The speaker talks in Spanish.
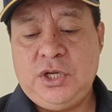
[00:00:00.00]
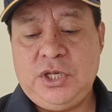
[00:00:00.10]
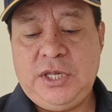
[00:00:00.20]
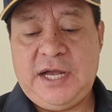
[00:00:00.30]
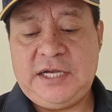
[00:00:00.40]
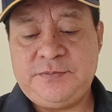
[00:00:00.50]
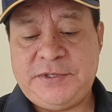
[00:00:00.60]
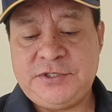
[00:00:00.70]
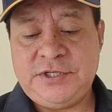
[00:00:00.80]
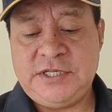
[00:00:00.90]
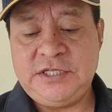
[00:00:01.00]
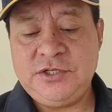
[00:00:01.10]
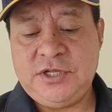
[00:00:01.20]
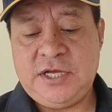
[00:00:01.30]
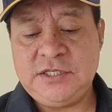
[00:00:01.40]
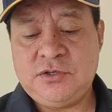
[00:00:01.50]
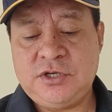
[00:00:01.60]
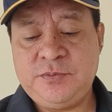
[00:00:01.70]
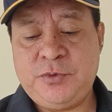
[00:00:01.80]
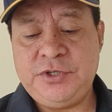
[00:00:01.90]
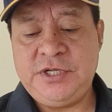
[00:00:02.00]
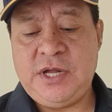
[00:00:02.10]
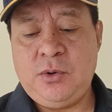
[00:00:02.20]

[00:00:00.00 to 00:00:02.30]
Las personas lesionadas corresponden